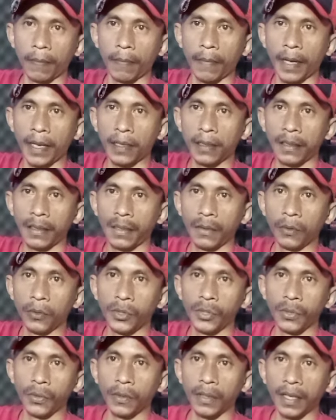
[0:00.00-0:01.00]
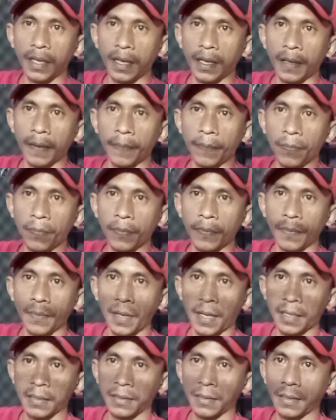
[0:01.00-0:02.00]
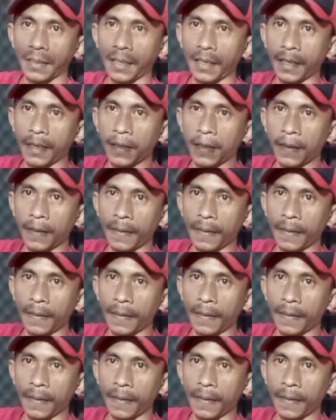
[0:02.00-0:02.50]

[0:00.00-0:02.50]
main di ujung dia actionnya